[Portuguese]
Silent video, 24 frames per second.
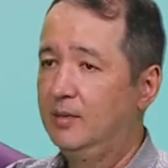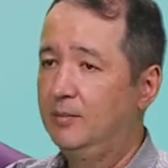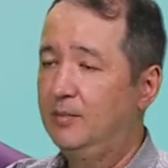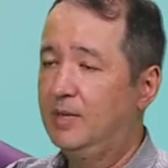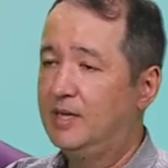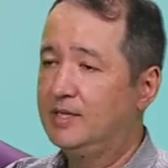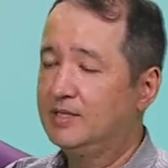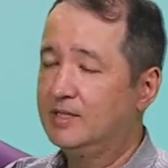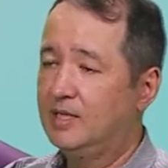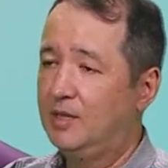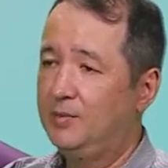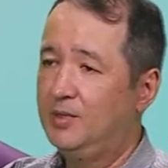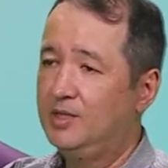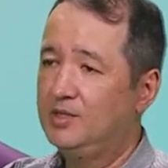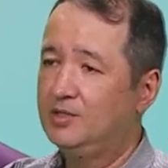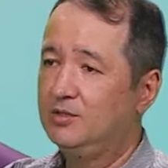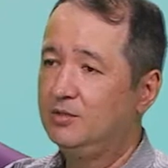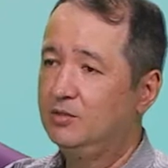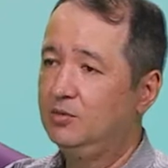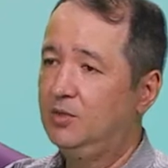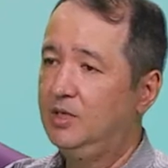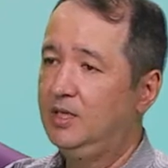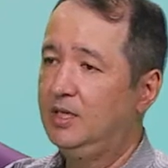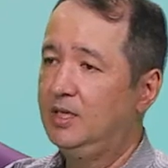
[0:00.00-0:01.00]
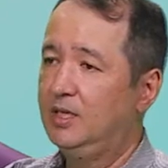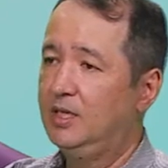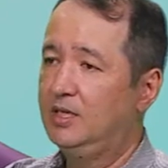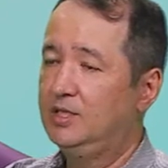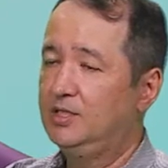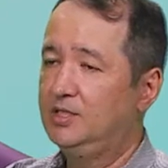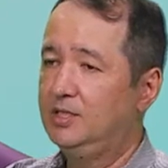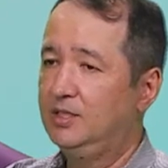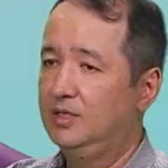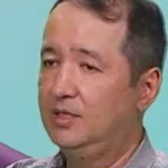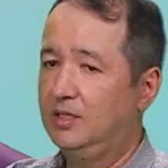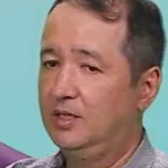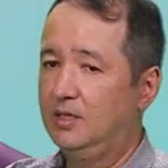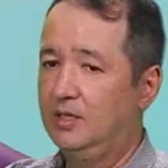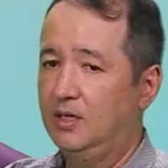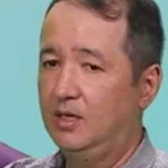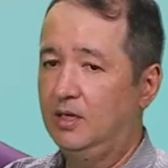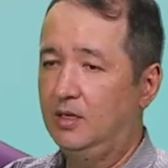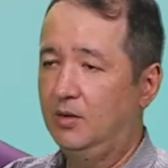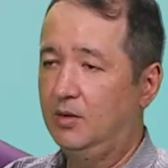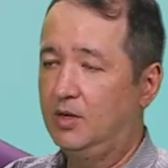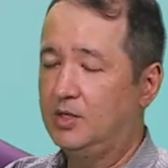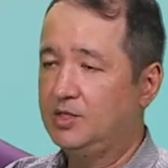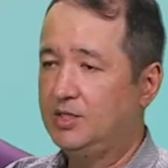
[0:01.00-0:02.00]
basicamente no LinkedIn, que
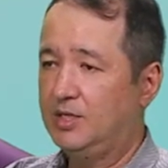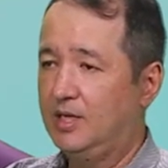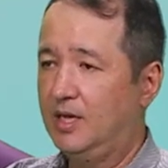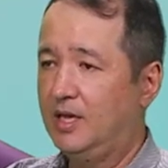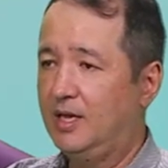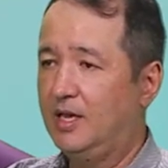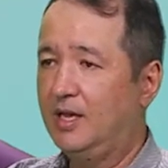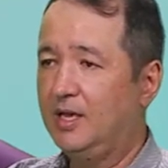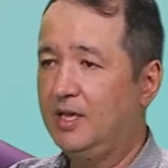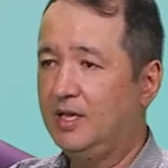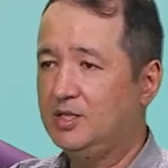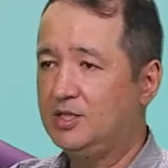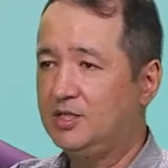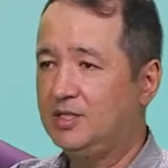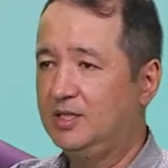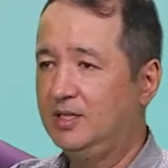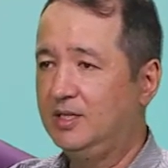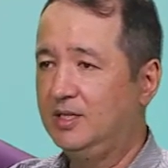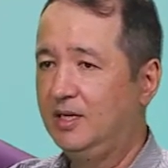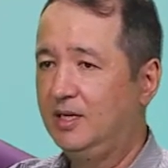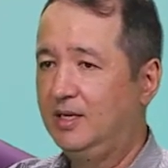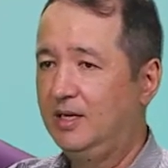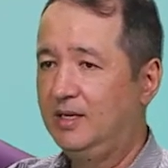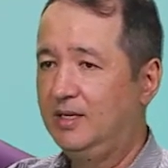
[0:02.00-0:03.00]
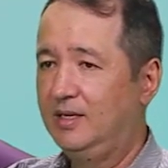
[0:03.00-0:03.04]
eu acho que é a rede que,